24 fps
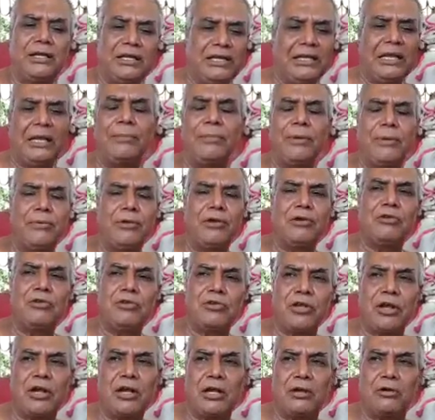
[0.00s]
নিয়ে বিভিন্ন
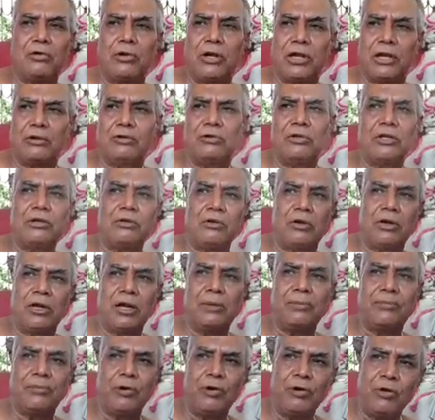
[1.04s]
জায়গায় ঘোরাঘুরি
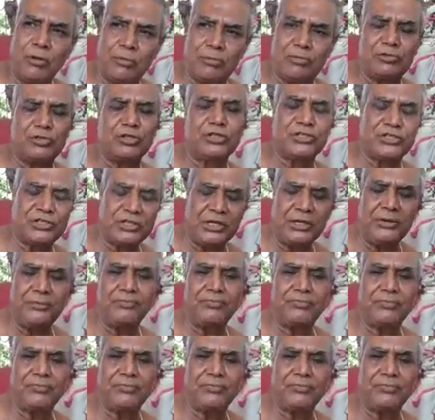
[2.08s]
করার পর অবশেষে